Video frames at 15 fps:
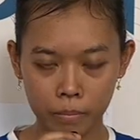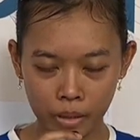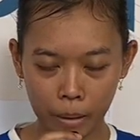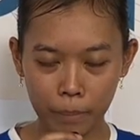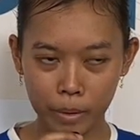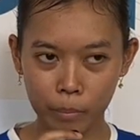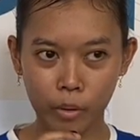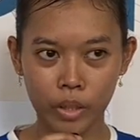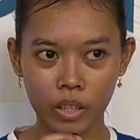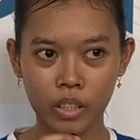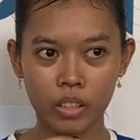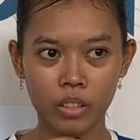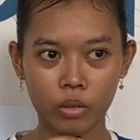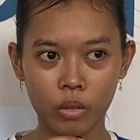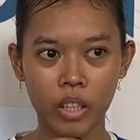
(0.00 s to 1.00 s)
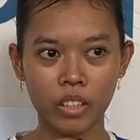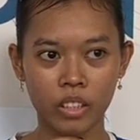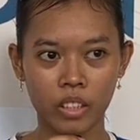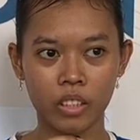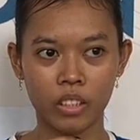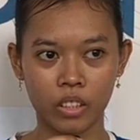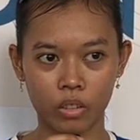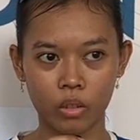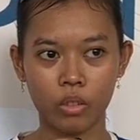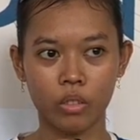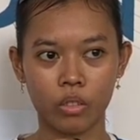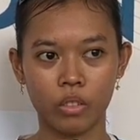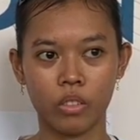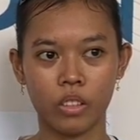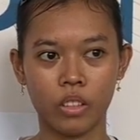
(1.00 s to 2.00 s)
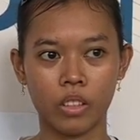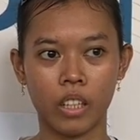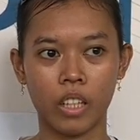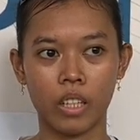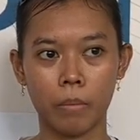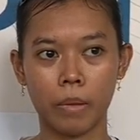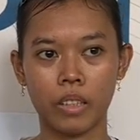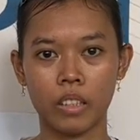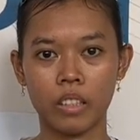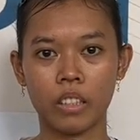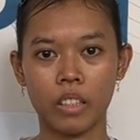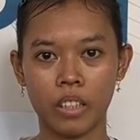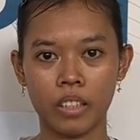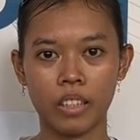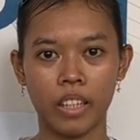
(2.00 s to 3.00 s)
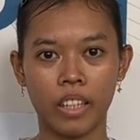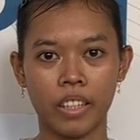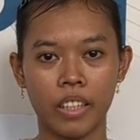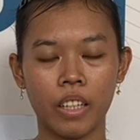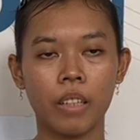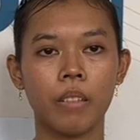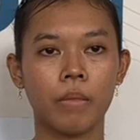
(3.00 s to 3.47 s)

dapat poin juga sih di situ karena mati sendiri sayangnya.